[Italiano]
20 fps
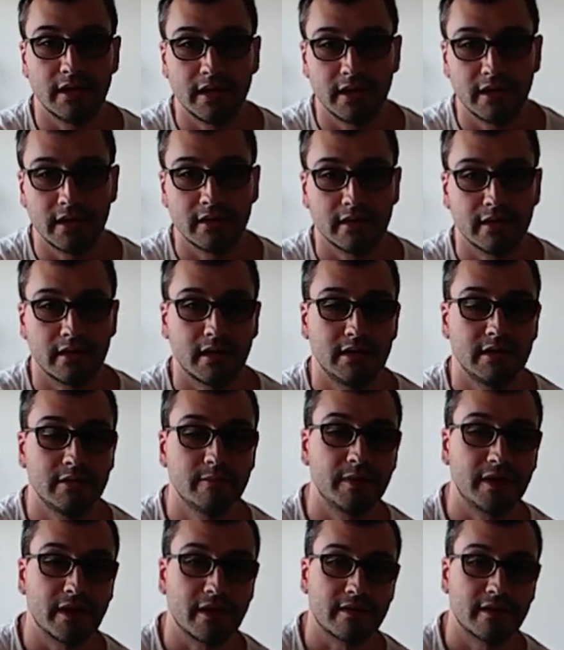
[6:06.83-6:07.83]
e
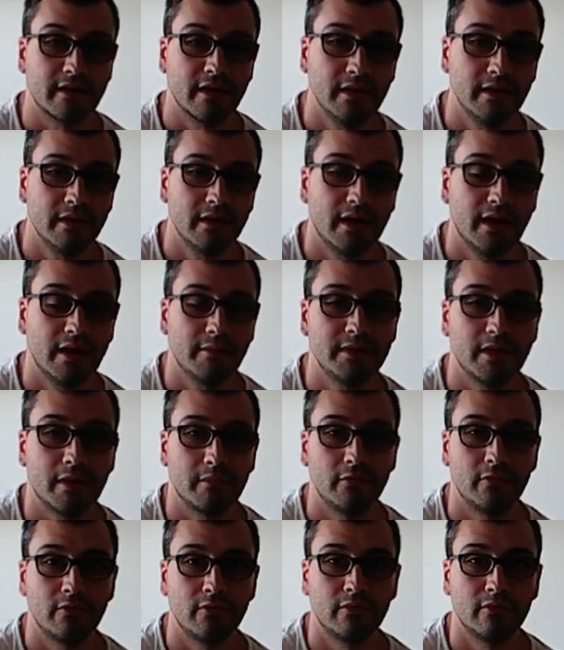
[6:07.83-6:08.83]
all'impresa
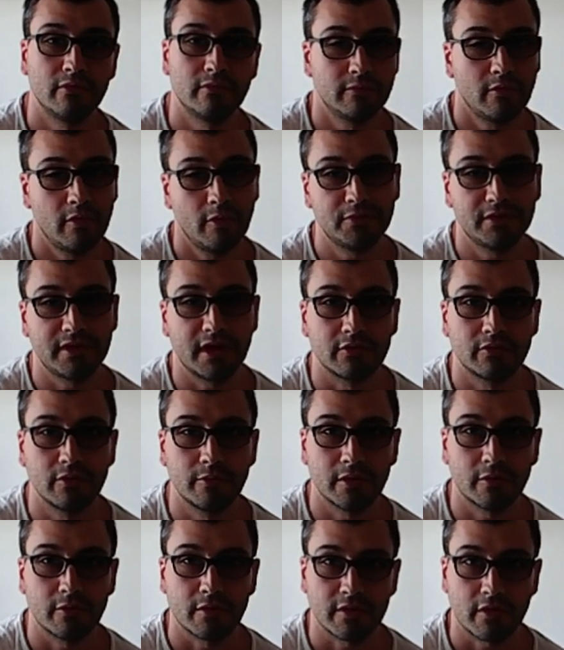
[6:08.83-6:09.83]
abbiamo
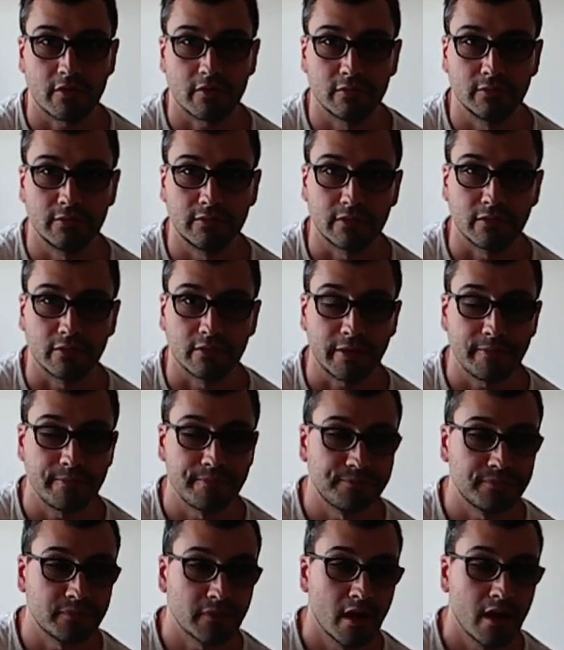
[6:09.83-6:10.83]
optato per questa soluzione.
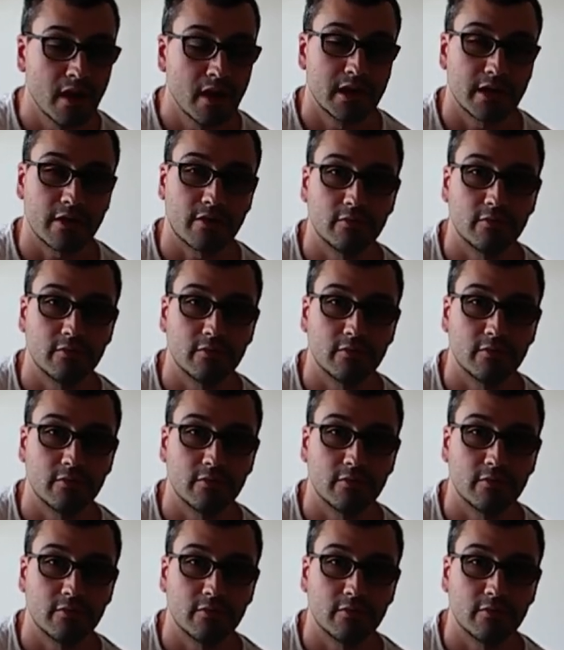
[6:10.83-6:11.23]
La